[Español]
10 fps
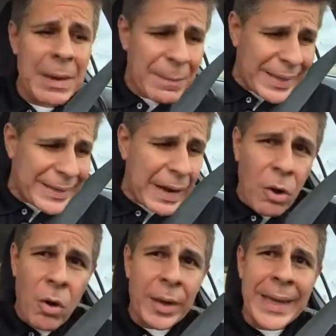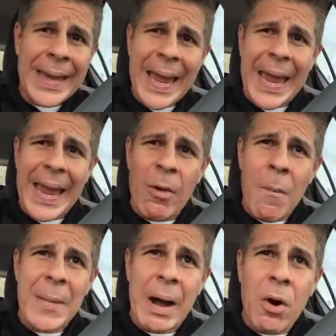Mi pantalón es
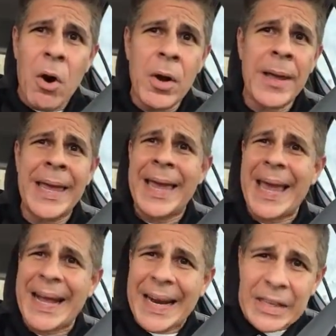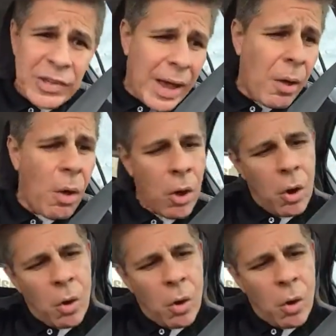un mahón escrachado